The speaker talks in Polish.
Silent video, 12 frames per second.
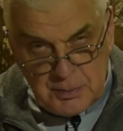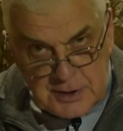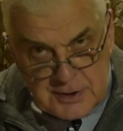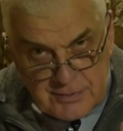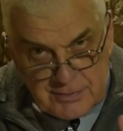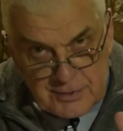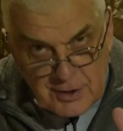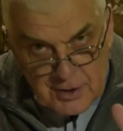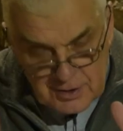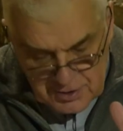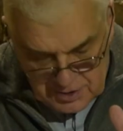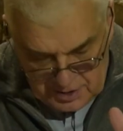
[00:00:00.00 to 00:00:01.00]
być
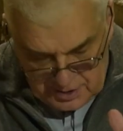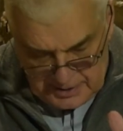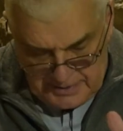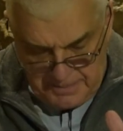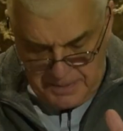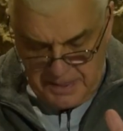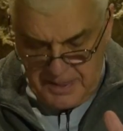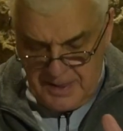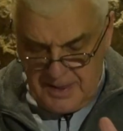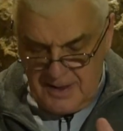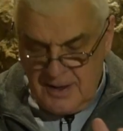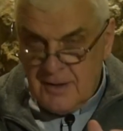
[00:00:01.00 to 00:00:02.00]
wdrożony
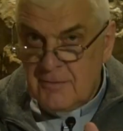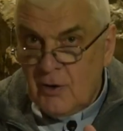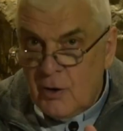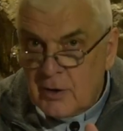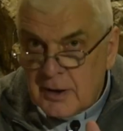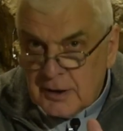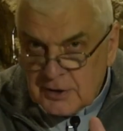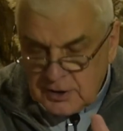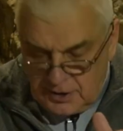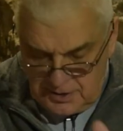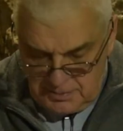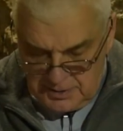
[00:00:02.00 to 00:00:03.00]
w
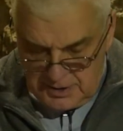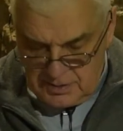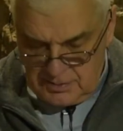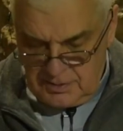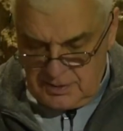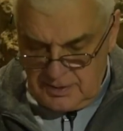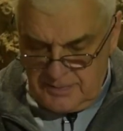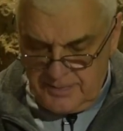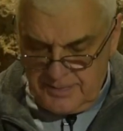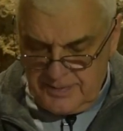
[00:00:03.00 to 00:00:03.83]
określonym kierunku.